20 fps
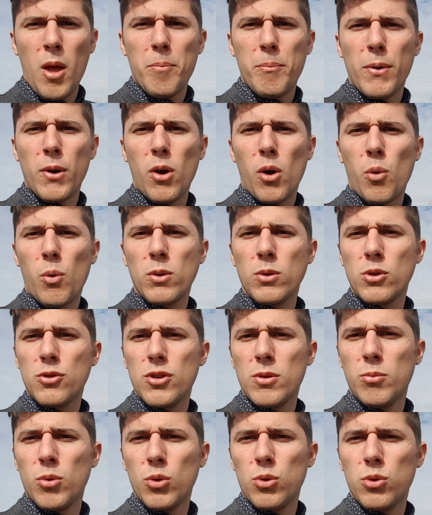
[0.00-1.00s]
però quando
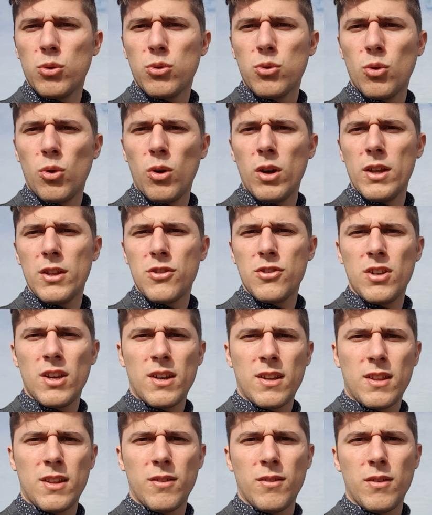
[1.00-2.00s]
c'è molto sole
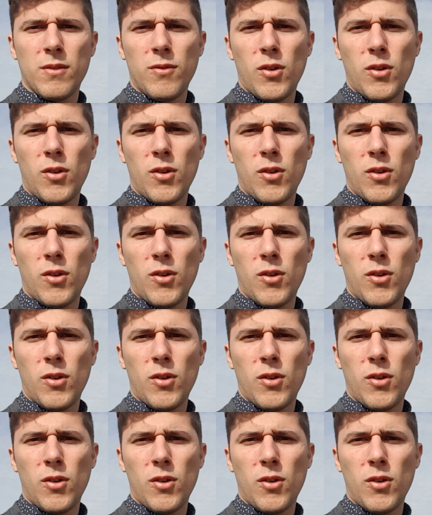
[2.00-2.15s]
certe